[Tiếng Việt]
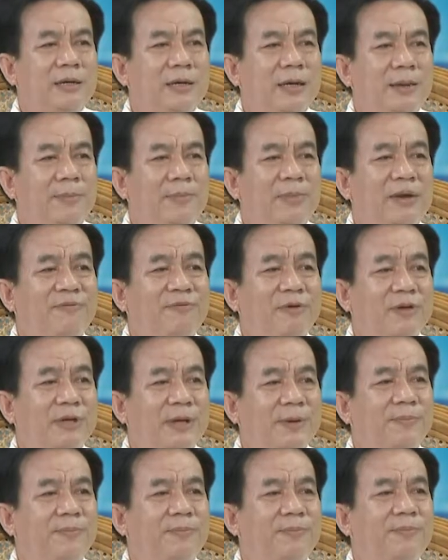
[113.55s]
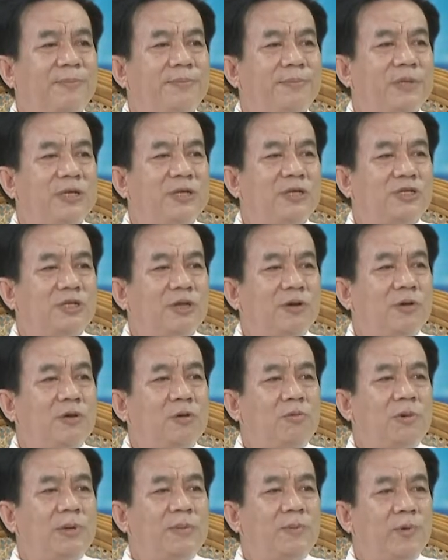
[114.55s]
23% so
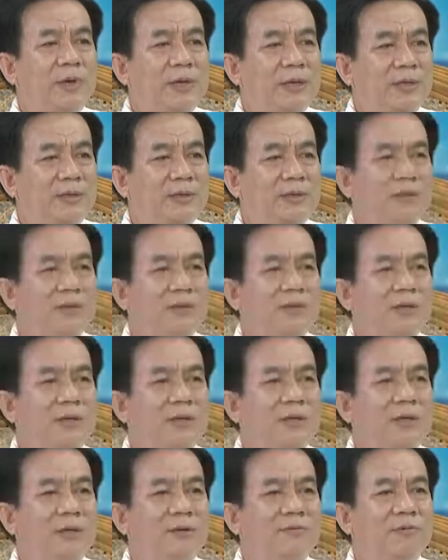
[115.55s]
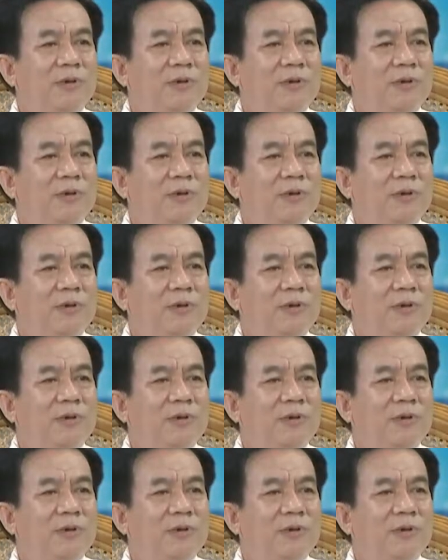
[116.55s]
cùng năm ngoái vâng.